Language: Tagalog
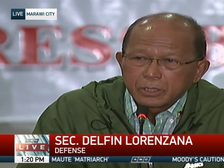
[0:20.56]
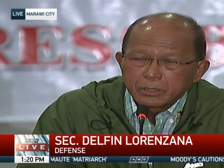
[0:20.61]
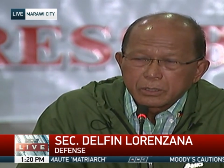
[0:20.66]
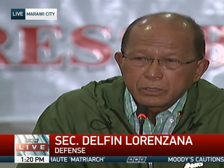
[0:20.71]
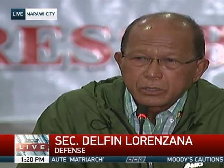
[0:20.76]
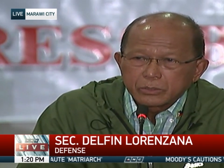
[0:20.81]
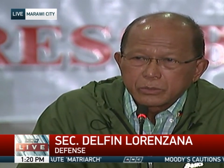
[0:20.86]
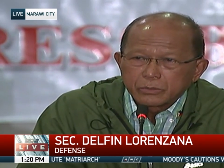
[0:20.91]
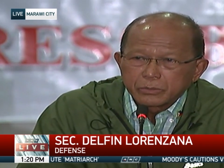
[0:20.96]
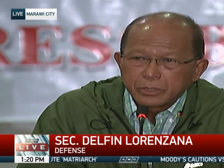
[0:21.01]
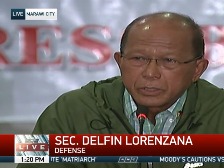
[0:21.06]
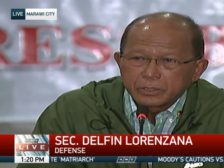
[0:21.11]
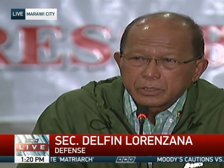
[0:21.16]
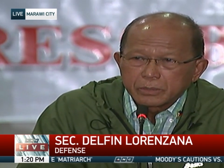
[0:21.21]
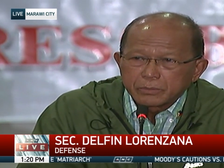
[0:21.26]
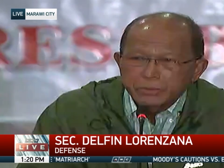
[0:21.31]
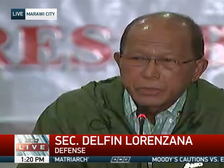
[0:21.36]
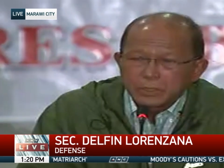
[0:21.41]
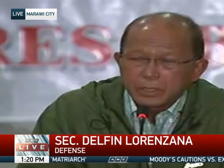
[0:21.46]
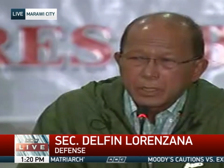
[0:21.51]
There's no need,
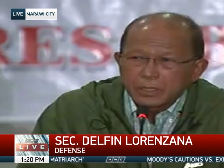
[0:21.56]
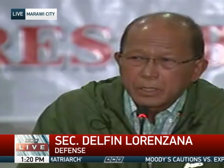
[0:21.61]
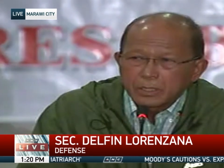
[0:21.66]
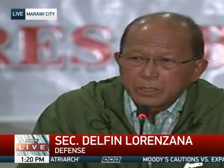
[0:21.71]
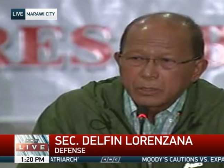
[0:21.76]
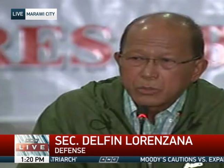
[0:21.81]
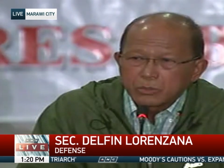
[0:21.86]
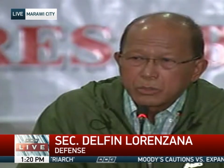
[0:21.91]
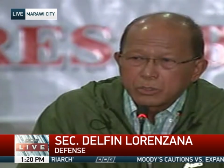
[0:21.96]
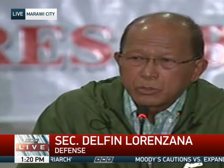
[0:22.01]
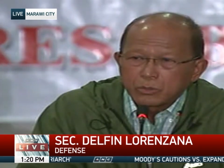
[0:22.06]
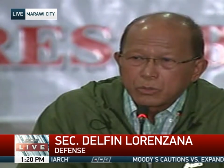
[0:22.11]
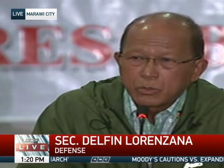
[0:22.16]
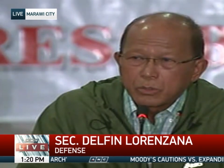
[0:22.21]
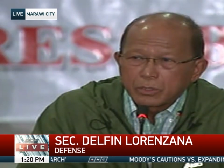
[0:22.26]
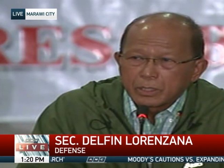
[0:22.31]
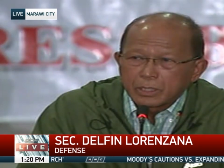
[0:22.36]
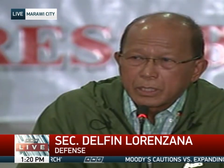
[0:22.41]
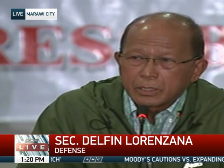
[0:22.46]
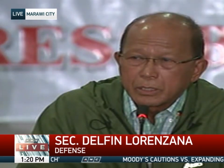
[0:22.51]
sabi niya. Kailangan ituloy
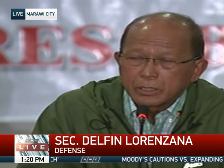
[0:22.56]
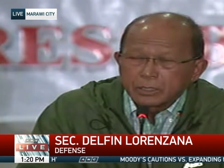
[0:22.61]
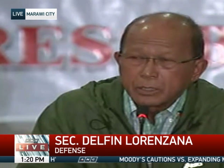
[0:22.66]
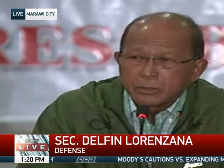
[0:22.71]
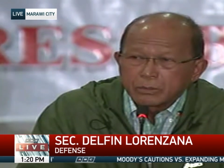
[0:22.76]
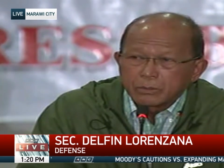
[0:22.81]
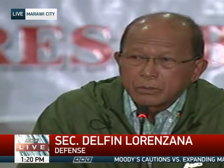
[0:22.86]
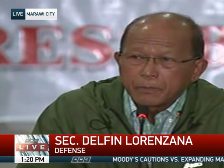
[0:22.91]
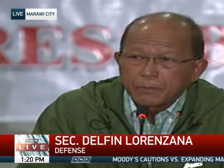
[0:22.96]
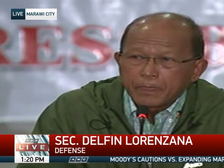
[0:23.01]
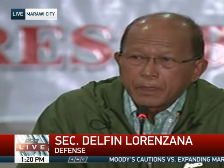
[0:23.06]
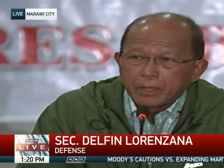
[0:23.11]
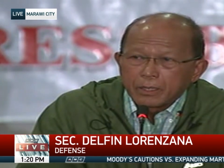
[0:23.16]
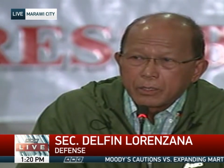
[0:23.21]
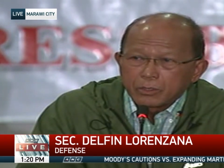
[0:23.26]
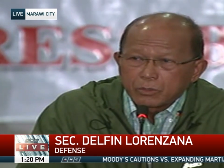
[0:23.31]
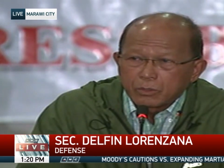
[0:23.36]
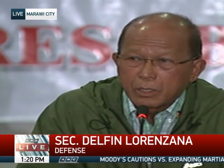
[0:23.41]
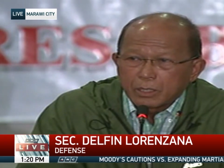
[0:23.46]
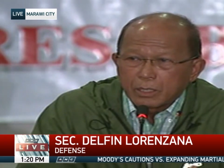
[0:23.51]
na natin ito.
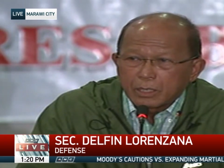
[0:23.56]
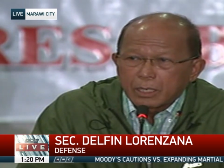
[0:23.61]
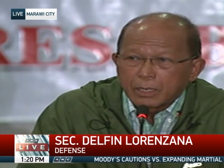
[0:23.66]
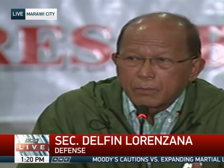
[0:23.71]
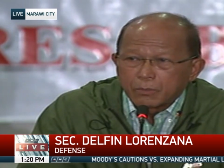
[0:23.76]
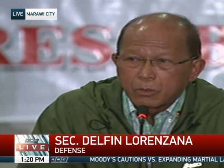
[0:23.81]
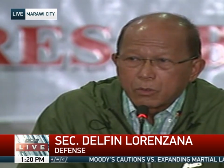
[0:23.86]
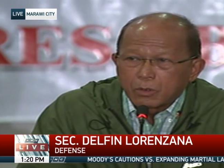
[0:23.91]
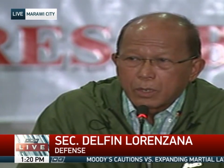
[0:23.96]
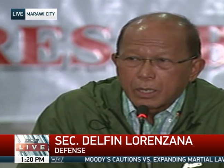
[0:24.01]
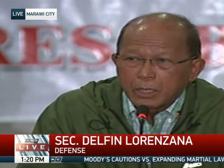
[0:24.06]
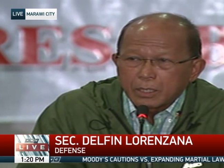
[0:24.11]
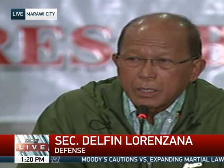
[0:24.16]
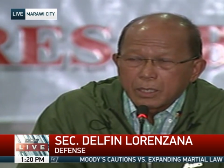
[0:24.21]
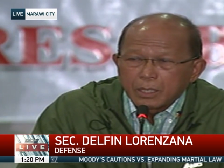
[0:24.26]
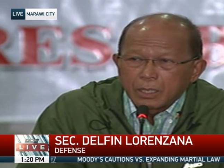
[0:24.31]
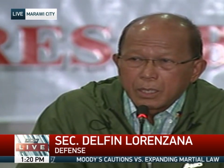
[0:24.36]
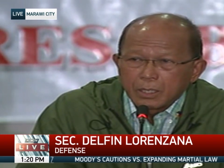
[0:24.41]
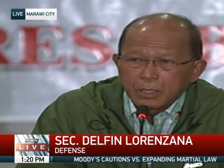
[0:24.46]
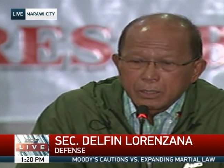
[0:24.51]
Yun ang alam ko ha.
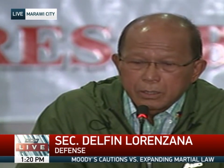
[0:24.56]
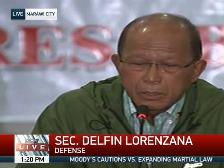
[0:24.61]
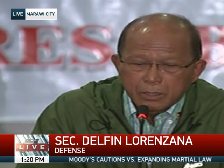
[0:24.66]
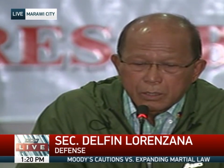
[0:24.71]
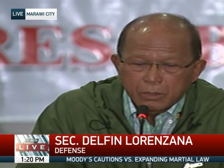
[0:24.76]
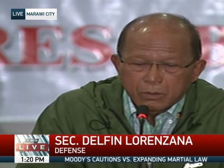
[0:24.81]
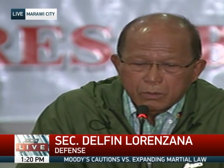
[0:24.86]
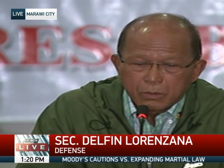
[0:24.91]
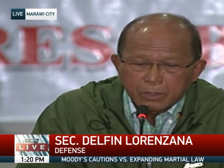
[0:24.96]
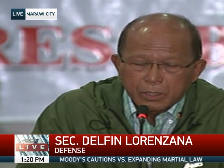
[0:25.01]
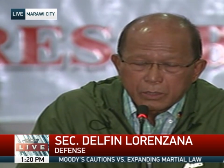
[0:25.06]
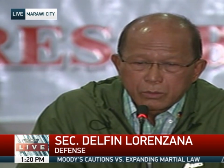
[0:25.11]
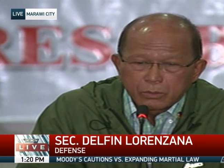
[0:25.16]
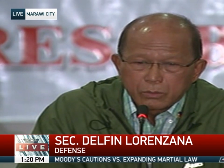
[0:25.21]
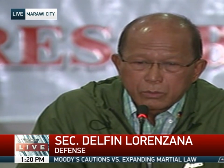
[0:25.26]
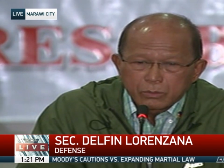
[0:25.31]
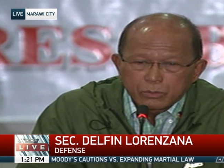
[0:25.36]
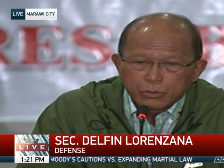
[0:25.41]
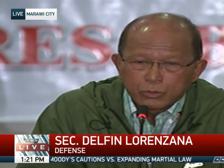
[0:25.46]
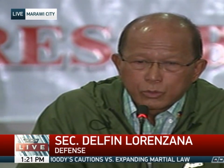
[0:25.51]
Now, I
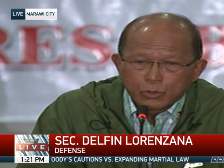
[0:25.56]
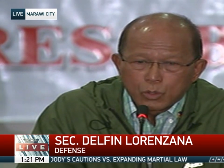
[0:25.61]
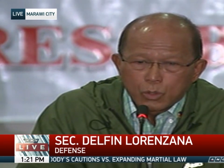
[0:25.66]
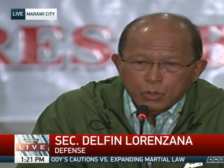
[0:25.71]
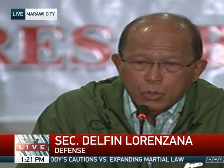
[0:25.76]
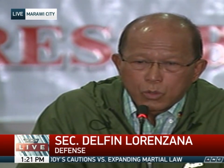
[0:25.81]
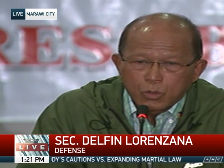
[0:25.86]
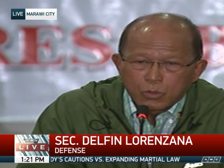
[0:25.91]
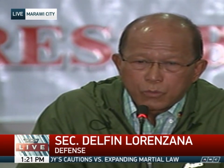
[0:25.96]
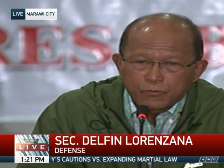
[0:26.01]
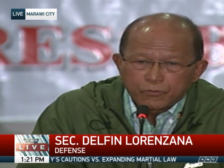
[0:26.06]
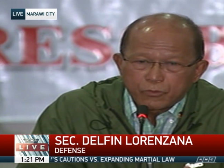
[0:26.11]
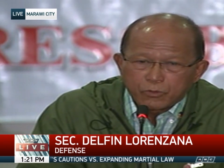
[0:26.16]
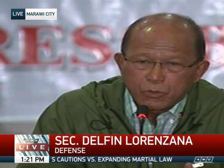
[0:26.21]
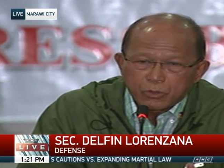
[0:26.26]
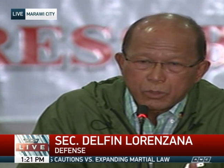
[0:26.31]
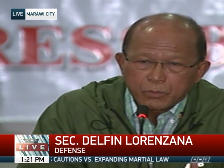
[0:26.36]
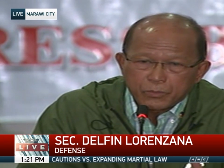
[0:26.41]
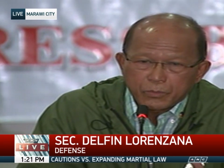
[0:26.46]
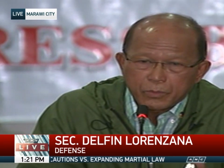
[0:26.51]
don't know
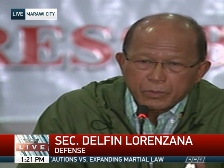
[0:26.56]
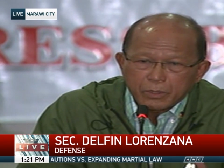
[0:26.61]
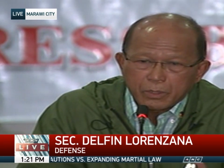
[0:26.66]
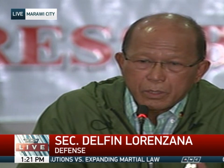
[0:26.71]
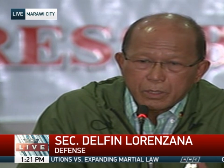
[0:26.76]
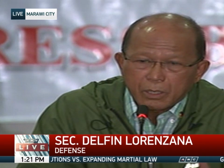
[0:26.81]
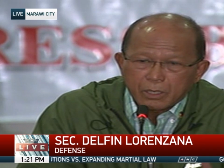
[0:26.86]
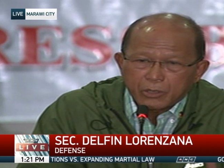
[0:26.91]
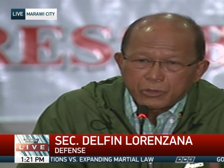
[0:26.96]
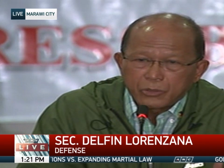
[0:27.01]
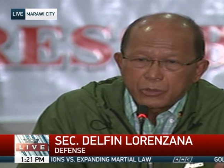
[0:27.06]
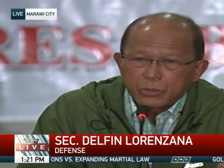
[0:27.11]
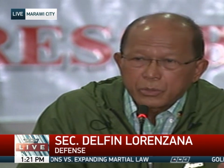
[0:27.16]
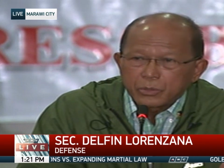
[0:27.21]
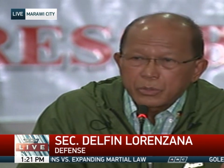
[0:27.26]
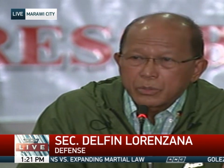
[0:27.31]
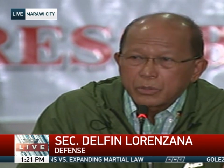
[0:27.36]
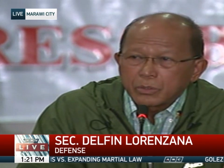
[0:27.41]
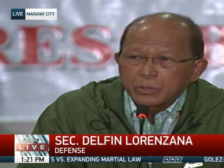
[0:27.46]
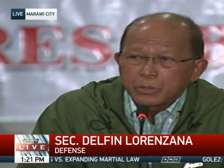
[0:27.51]
if
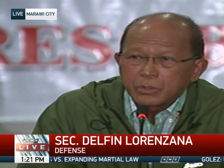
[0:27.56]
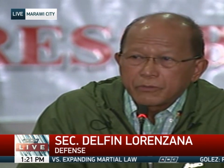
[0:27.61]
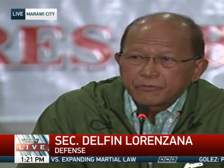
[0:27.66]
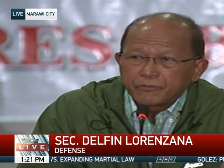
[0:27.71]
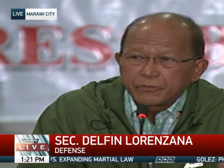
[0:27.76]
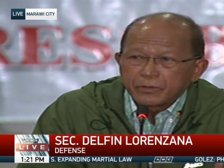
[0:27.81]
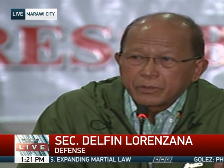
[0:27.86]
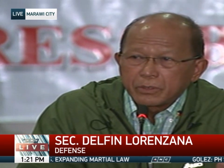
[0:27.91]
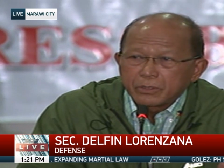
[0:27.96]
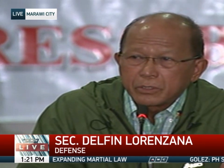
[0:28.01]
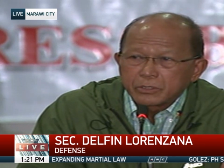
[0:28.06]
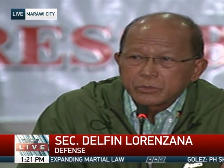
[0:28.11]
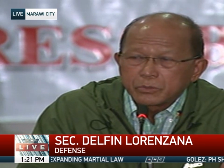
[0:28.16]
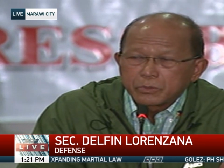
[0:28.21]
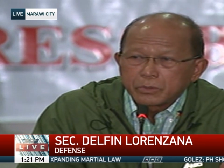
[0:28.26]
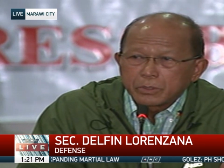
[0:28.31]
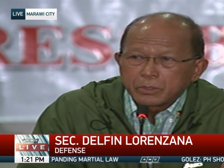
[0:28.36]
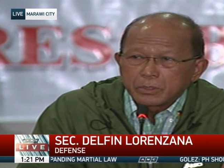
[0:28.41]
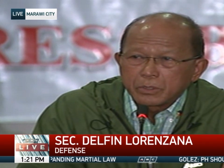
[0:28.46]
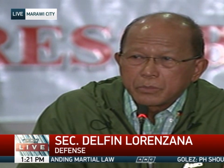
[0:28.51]
Other fillers
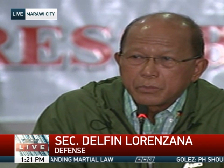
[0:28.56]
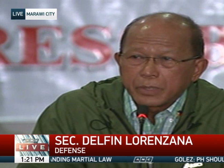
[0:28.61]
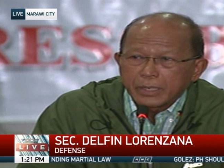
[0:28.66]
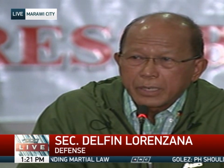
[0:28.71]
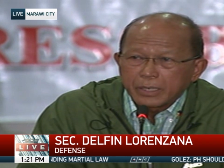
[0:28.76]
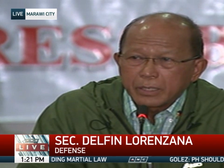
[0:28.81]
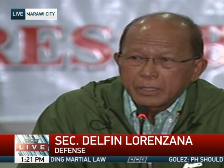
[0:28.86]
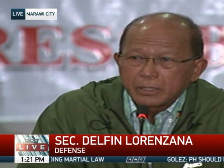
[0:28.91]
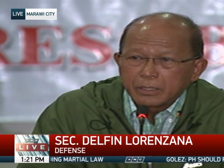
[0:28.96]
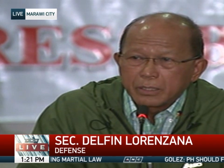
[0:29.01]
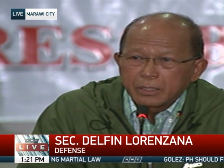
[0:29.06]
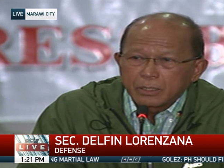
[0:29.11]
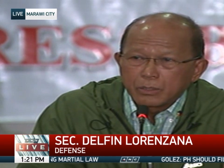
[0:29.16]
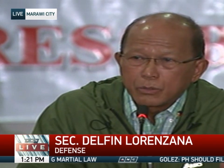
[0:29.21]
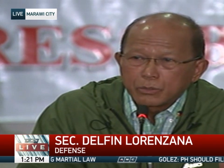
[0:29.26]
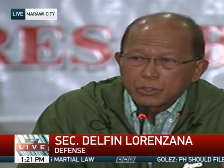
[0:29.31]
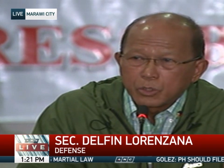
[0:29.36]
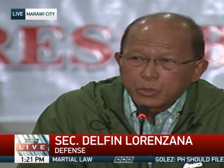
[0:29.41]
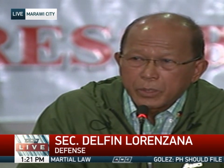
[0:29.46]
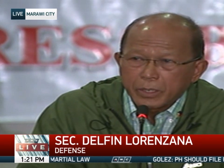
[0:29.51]
were made
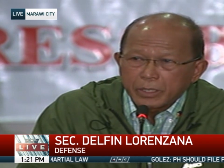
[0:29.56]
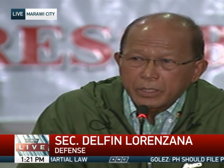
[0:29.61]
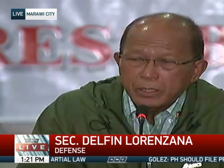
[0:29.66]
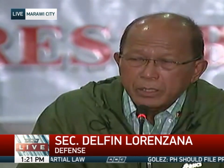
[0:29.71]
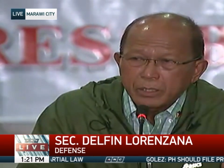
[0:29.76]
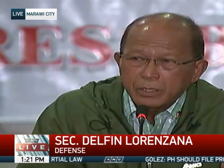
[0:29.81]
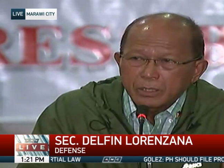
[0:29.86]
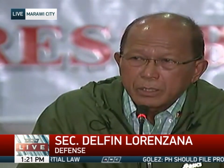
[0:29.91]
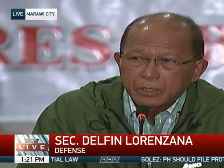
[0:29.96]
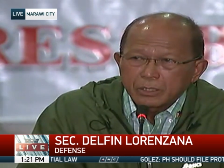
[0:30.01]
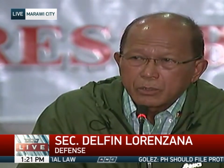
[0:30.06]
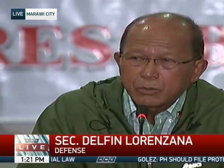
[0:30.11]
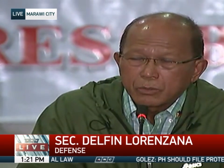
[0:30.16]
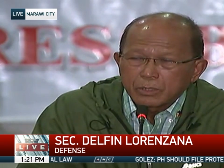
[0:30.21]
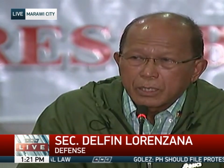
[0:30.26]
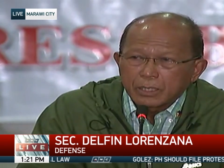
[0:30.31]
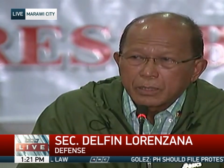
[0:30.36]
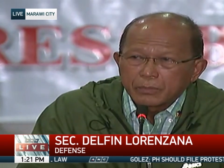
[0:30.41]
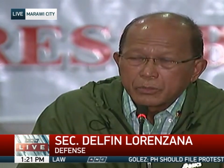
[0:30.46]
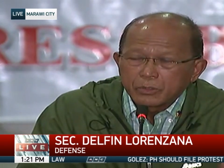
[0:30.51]
along the way. Hindi ko
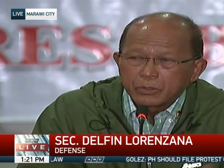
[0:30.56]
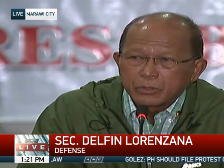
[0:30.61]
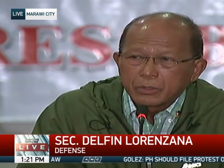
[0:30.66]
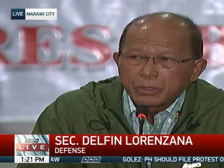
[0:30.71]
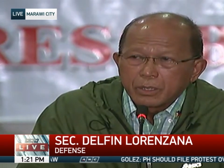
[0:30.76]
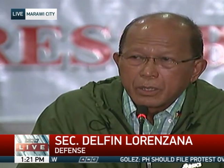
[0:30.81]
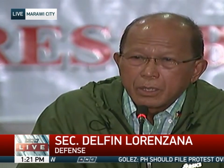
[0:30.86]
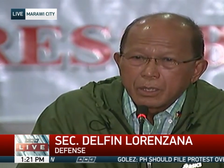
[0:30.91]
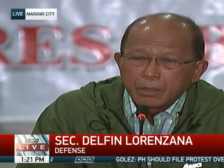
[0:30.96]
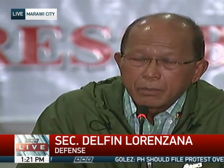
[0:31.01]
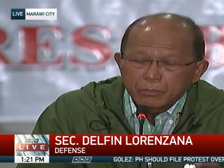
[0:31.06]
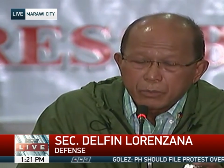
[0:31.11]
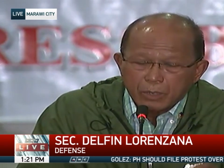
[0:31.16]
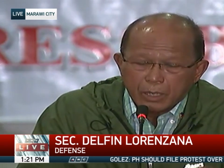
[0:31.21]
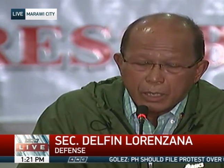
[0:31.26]
na alam yon. Pero